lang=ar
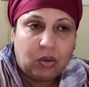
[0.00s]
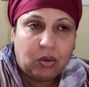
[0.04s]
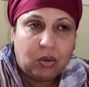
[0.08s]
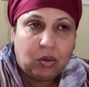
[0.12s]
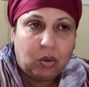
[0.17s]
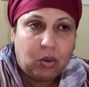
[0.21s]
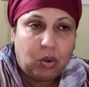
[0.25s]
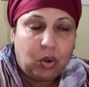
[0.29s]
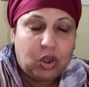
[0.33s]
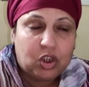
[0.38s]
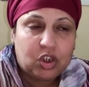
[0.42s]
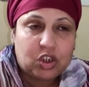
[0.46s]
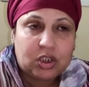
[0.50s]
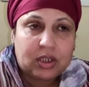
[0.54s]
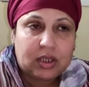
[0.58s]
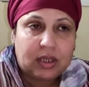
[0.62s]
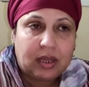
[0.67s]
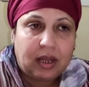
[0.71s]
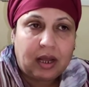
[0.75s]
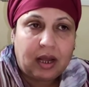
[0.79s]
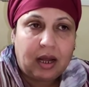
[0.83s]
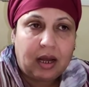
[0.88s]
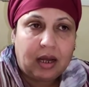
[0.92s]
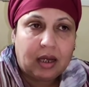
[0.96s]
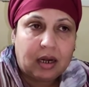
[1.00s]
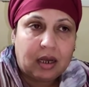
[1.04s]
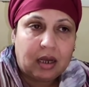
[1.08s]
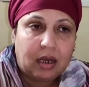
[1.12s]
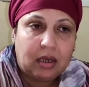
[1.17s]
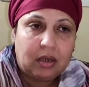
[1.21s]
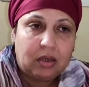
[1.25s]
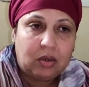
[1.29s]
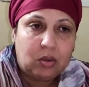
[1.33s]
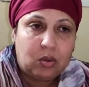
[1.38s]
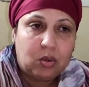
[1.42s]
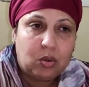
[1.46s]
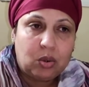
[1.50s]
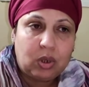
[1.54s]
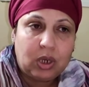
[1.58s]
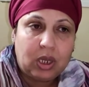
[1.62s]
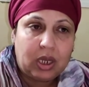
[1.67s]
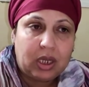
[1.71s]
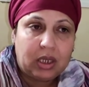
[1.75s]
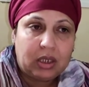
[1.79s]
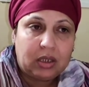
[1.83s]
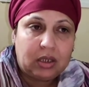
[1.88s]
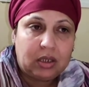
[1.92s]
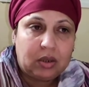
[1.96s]
وعشت القهرة انا
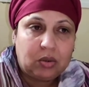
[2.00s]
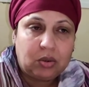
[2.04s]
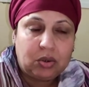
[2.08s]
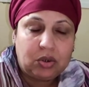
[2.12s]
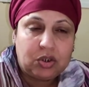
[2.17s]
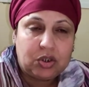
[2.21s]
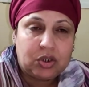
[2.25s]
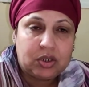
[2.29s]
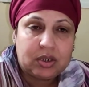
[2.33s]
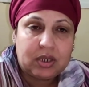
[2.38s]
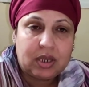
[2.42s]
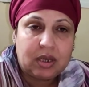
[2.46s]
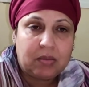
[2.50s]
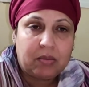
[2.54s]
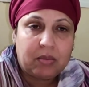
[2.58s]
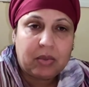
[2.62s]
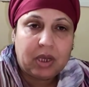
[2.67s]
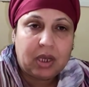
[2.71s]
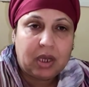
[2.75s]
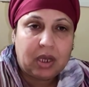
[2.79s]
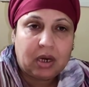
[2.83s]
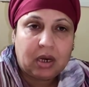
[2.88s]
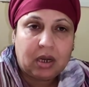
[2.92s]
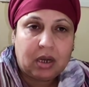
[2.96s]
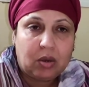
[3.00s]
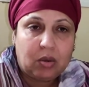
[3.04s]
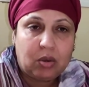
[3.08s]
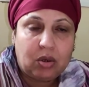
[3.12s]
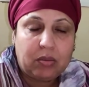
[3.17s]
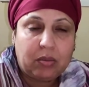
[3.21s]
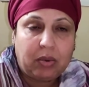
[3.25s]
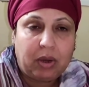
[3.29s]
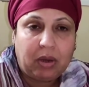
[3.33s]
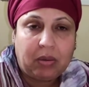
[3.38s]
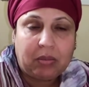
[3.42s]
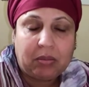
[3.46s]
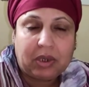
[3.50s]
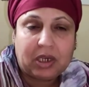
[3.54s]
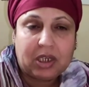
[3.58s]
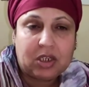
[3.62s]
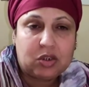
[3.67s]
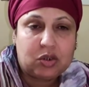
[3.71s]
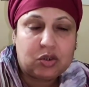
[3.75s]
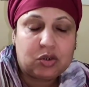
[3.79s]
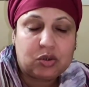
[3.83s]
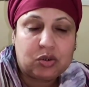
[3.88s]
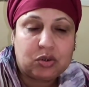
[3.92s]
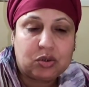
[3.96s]
وولادي وعشت تمارة ولي ما عمري
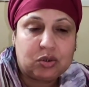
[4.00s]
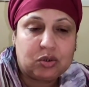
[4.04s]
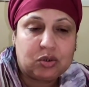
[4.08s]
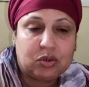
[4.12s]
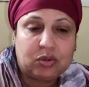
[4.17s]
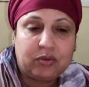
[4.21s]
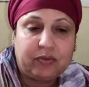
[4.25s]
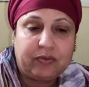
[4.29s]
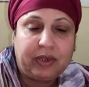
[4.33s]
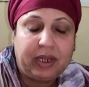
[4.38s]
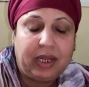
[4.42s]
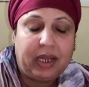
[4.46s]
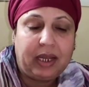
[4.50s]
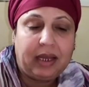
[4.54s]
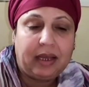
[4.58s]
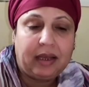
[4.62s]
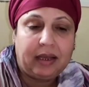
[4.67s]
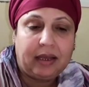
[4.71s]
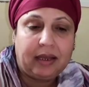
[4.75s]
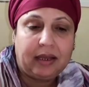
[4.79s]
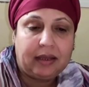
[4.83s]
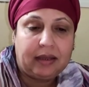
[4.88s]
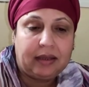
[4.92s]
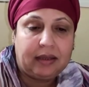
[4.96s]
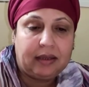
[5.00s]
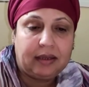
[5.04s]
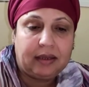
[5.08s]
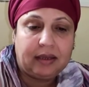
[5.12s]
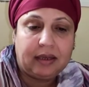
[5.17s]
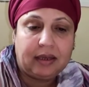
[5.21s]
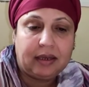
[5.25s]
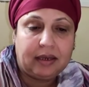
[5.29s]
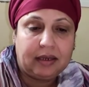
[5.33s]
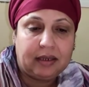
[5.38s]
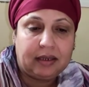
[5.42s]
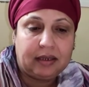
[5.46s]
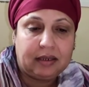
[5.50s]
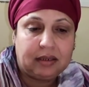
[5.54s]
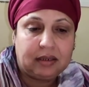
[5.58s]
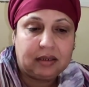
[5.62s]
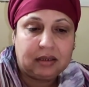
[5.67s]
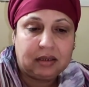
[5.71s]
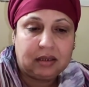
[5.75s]
شفتو شفتو في الحياة ديالي